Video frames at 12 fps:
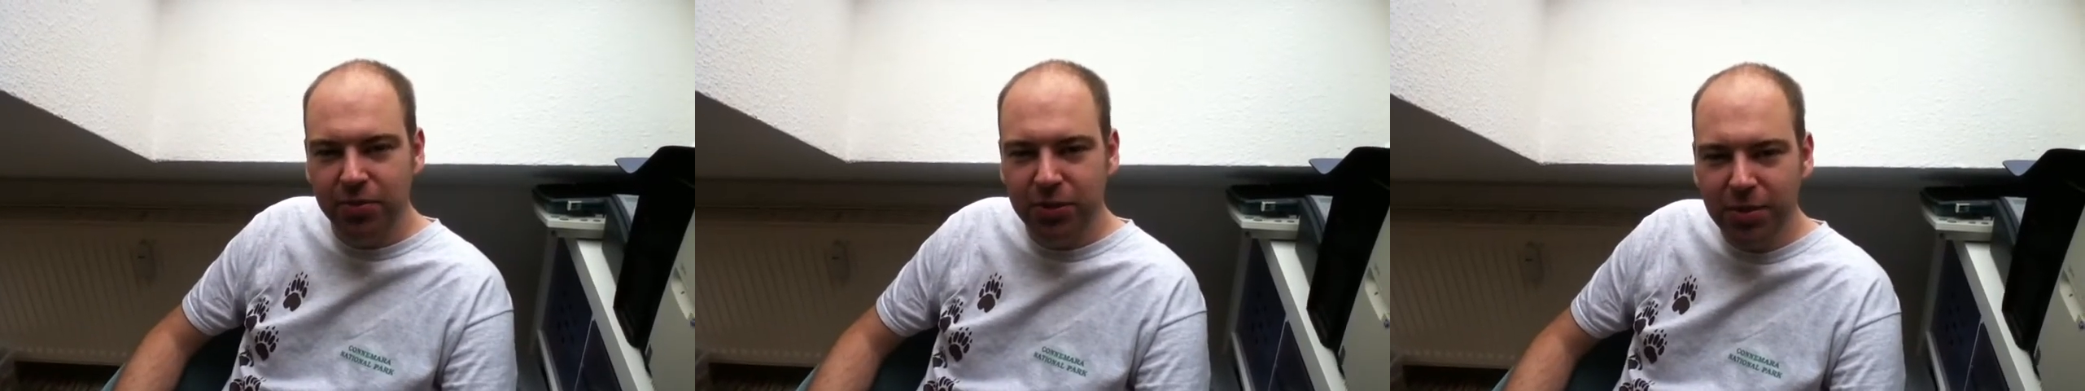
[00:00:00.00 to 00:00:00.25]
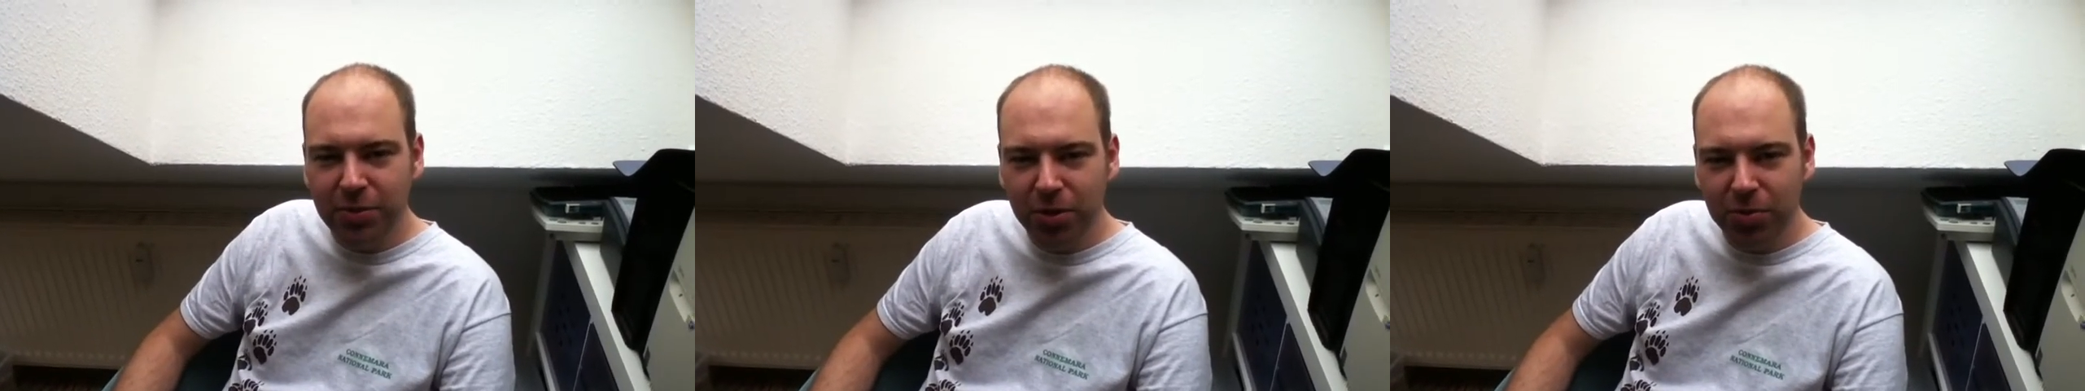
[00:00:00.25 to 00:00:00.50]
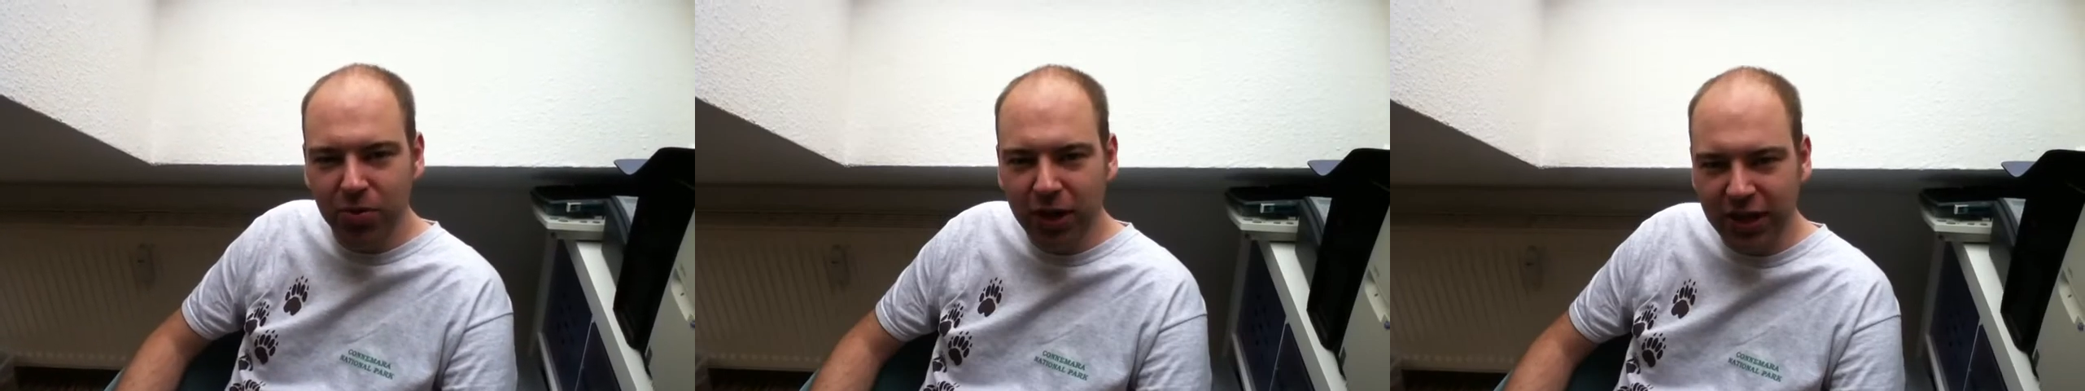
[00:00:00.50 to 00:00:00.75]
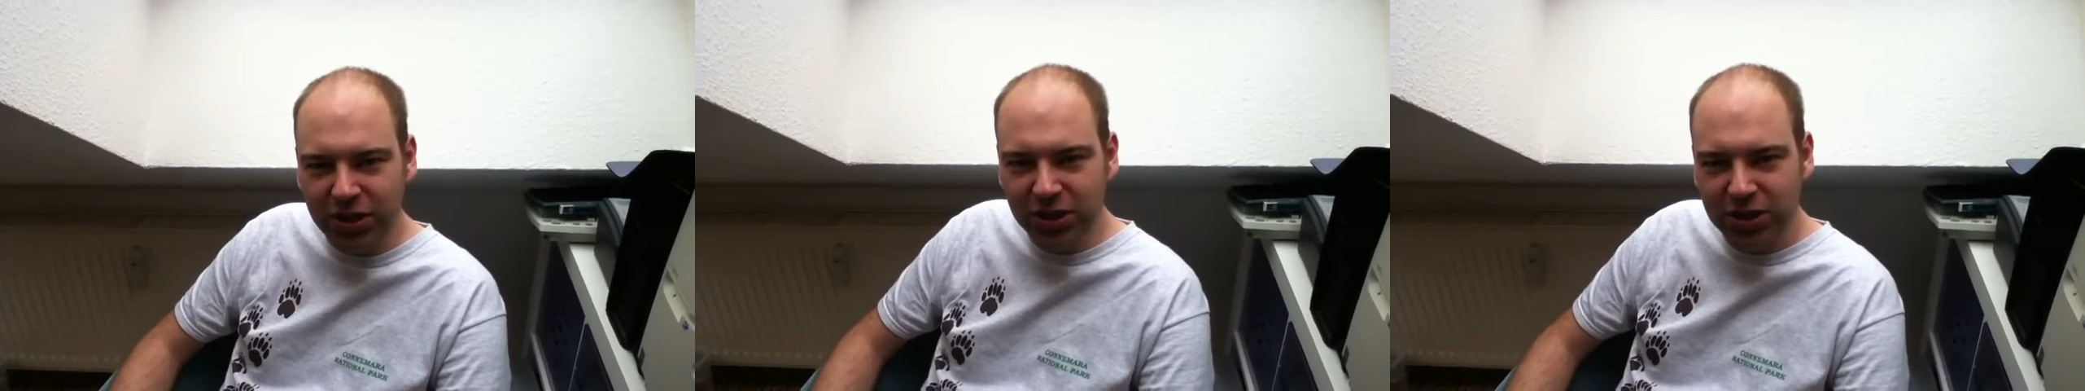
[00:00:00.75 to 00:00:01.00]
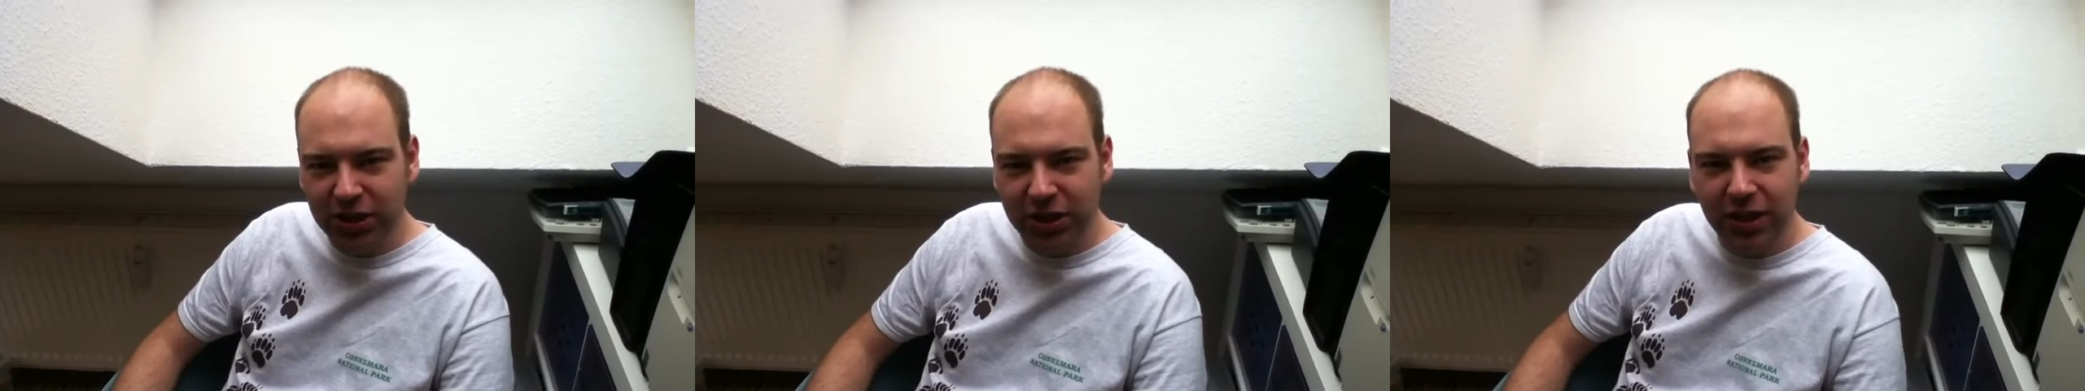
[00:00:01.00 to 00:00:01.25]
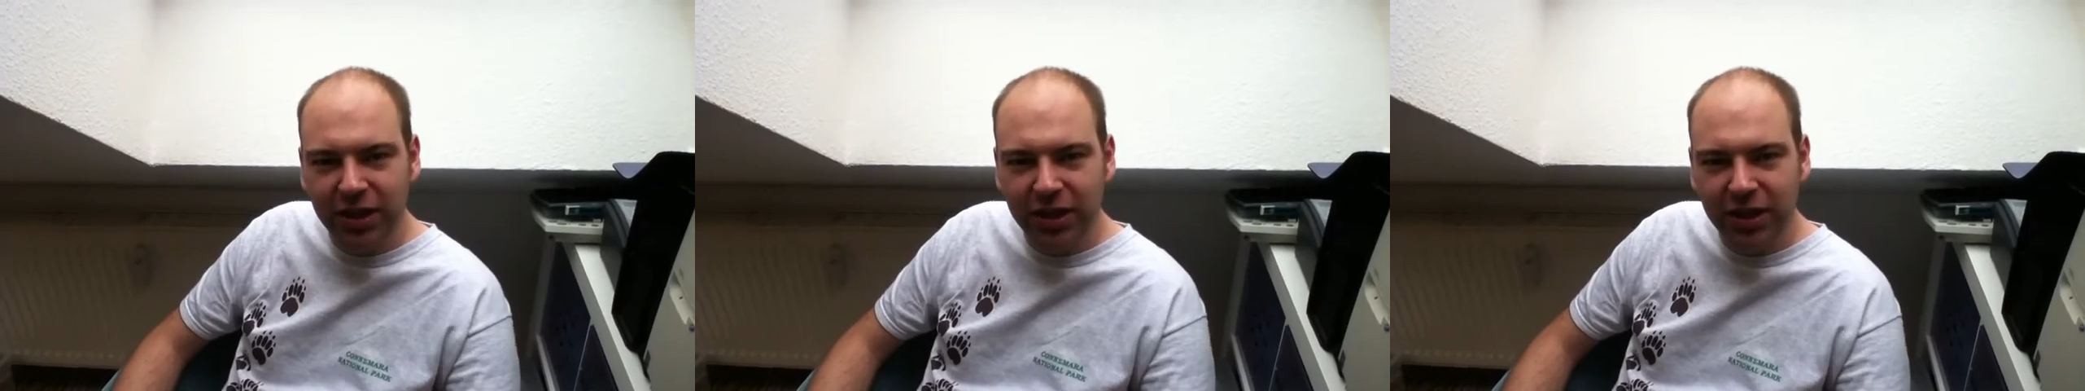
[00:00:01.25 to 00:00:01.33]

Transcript: Premium Rush,